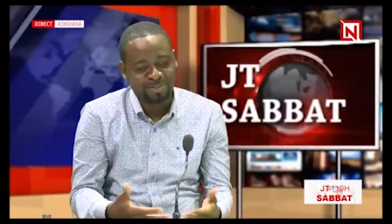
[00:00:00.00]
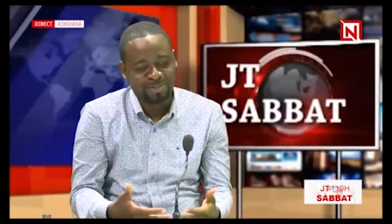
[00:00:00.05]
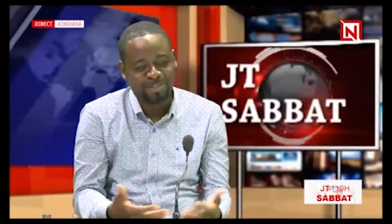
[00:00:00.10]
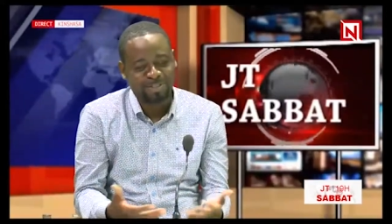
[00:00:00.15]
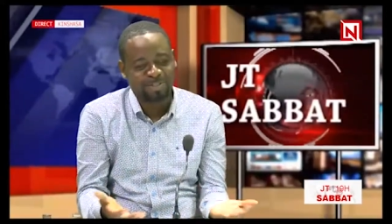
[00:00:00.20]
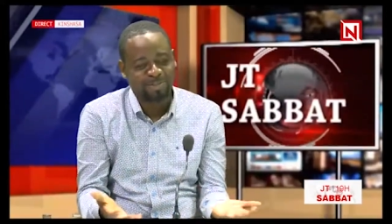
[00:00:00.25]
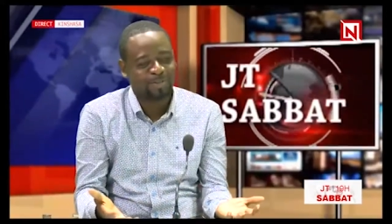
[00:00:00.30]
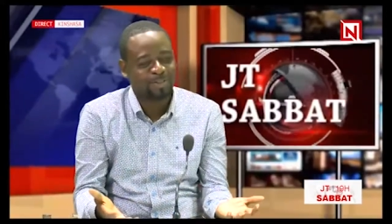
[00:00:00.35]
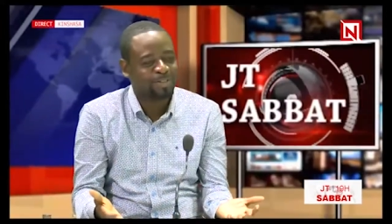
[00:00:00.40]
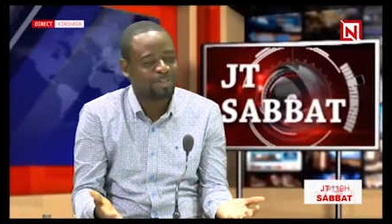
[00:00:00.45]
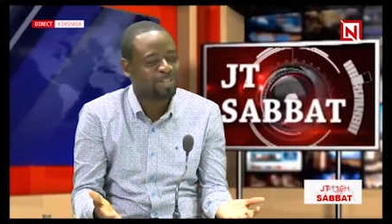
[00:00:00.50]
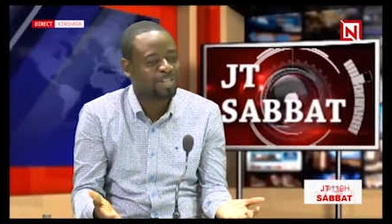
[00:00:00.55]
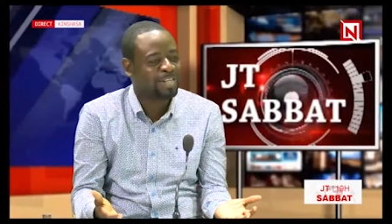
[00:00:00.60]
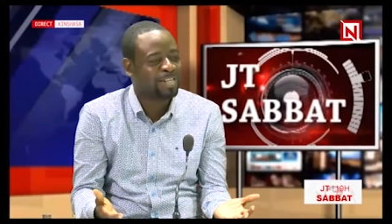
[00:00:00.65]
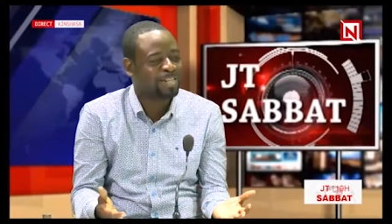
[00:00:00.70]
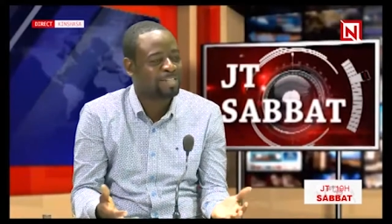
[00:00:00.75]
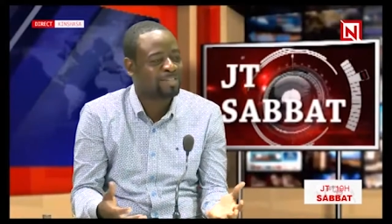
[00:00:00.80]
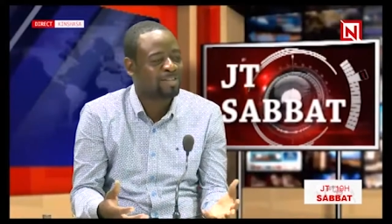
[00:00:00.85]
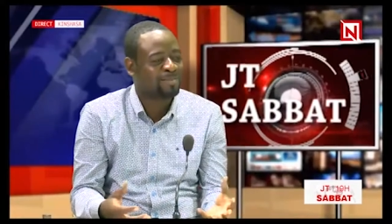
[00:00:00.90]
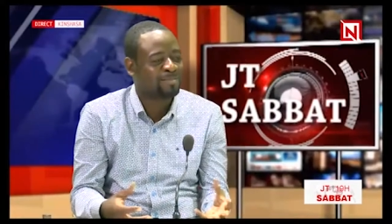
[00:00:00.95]
je vais donner
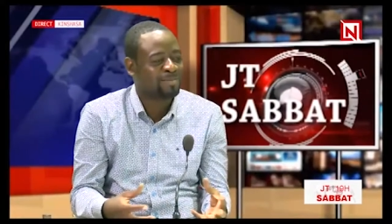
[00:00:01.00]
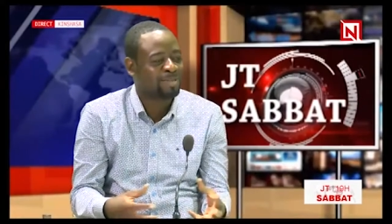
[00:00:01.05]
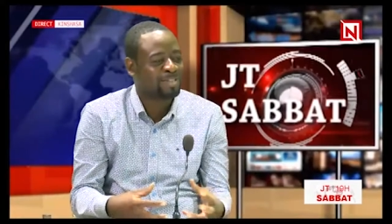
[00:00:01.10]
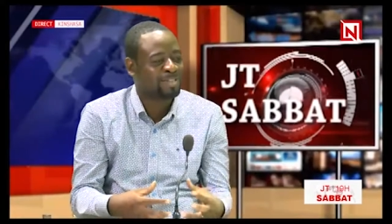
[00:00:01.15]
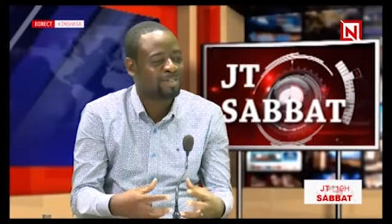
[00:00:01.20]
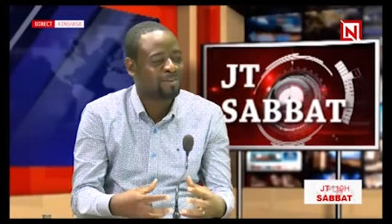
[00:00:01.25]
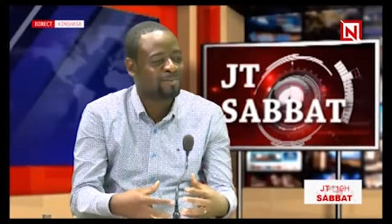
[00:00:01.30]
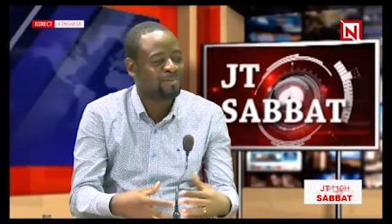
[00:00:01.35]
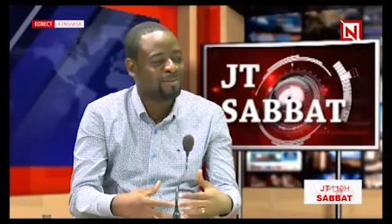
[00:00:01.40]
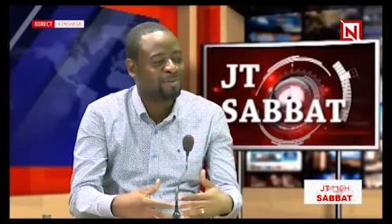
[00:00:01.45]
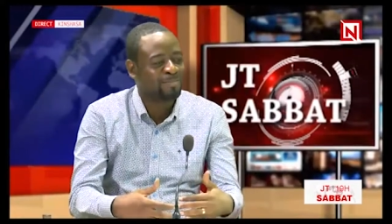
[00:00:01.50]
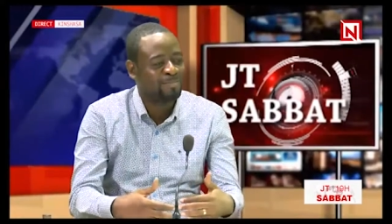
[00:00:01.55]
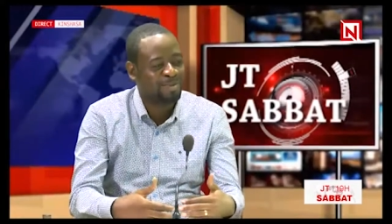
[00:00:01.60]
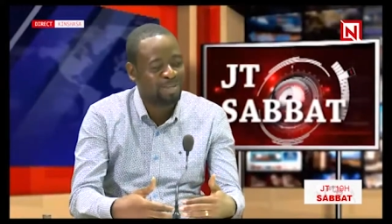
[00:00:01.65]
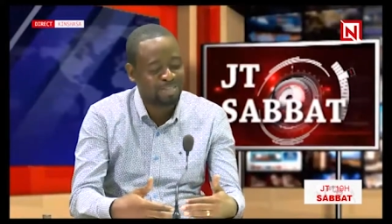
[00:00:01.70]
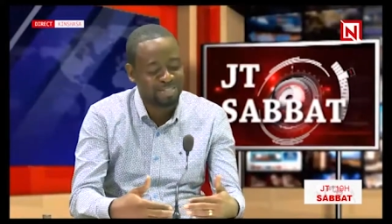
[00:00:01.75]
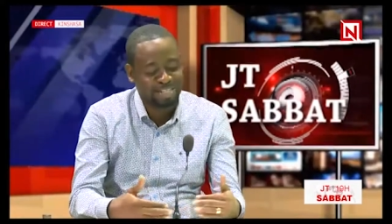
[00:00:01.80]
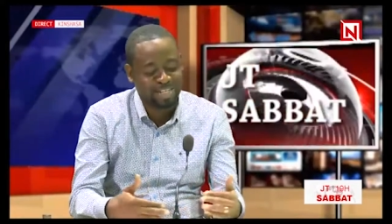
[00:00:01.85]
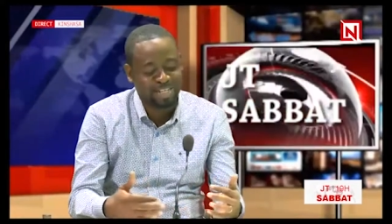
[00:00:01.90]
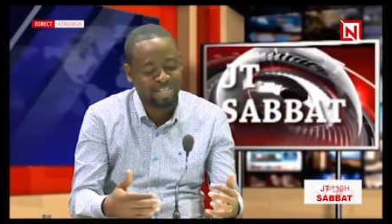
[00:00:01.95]
l'exemple. Les enfants
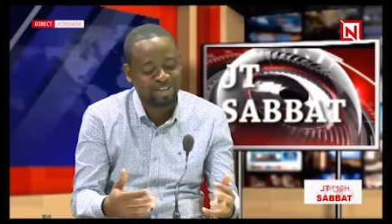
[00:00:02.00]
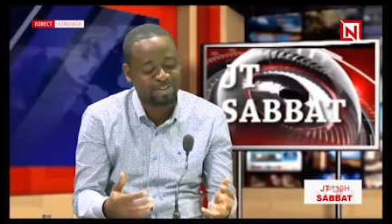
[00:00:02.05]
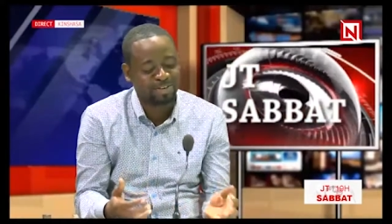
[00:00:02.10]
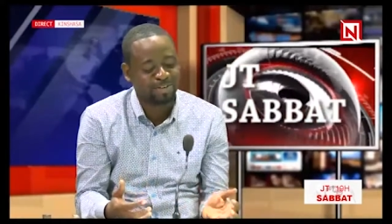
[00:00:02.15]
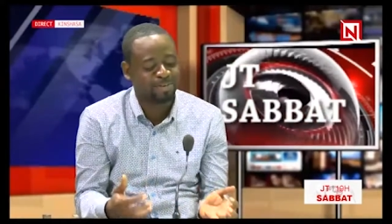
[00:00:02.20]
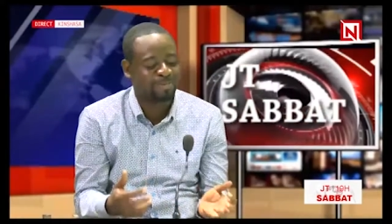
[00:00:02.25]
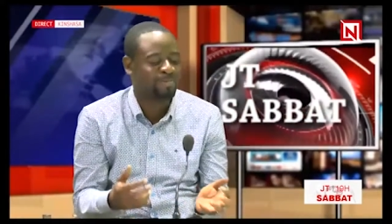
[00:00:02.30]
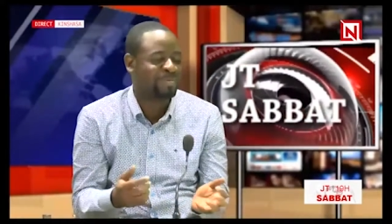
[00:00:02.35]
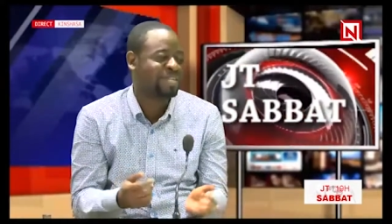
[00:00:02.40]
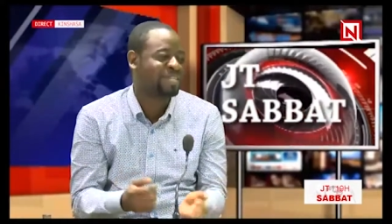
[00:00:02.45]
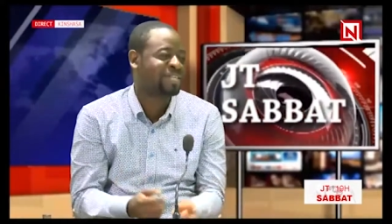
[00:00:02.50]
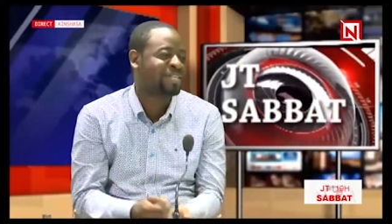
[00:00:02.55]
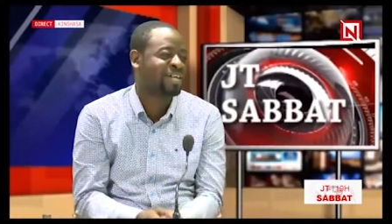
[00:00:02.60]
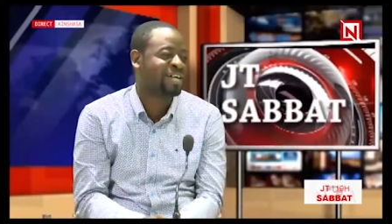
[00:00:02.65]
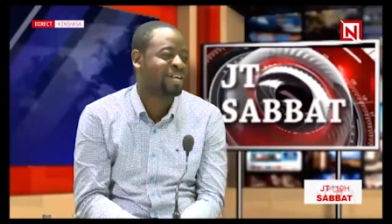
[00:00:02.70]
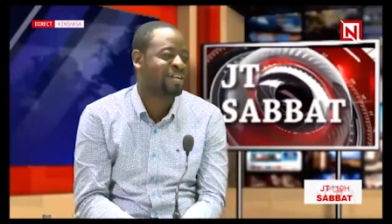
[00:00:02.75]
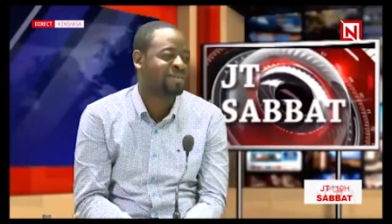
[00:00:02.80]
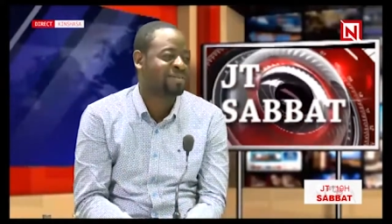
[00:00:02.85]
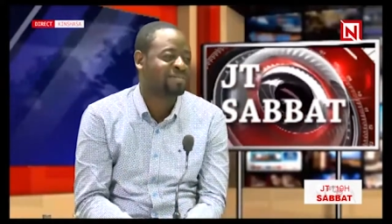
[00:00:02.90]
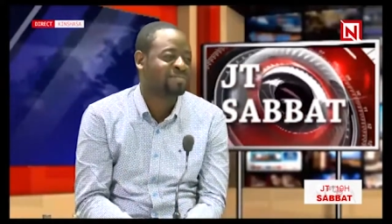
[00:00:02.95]
partent à l'école le
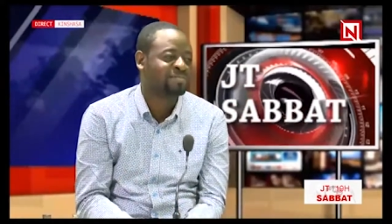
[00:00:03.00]
matin.